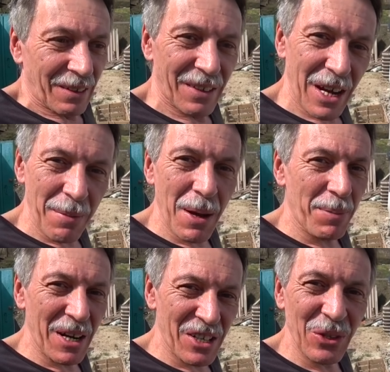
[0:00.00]
Время
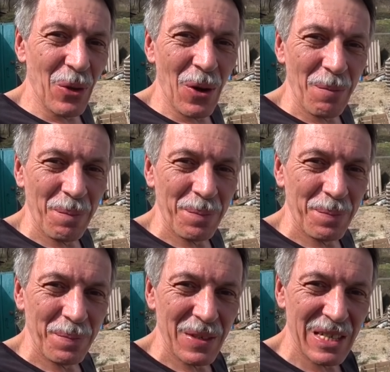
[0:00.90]
пришло.
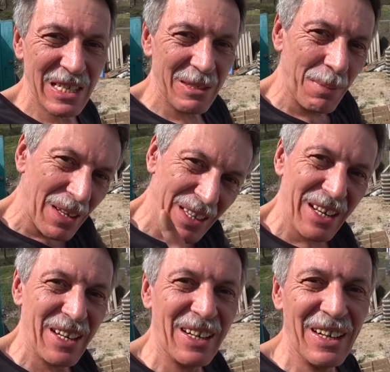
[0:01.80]

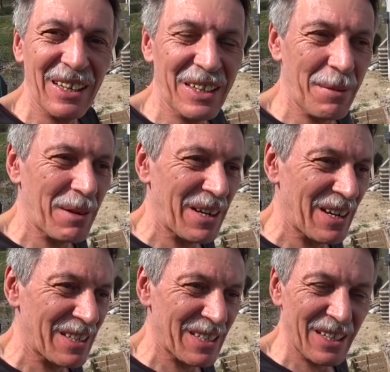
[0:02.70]
Смотрите канал
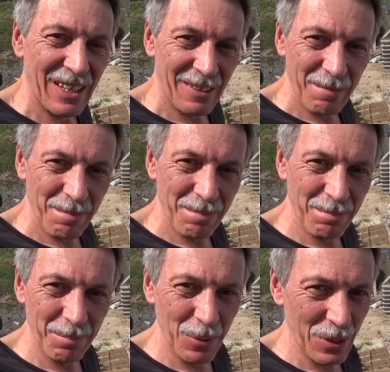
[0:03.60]
Трепанация.
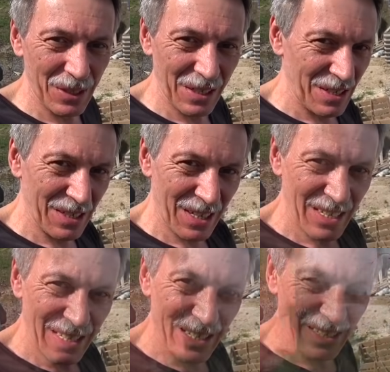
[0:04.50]
Будет
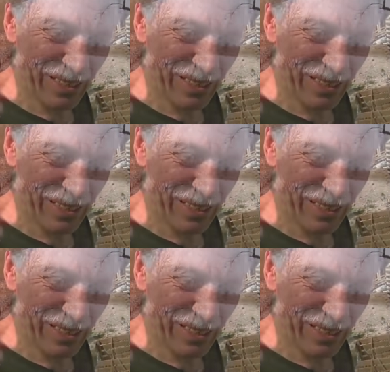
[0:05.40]
интересно.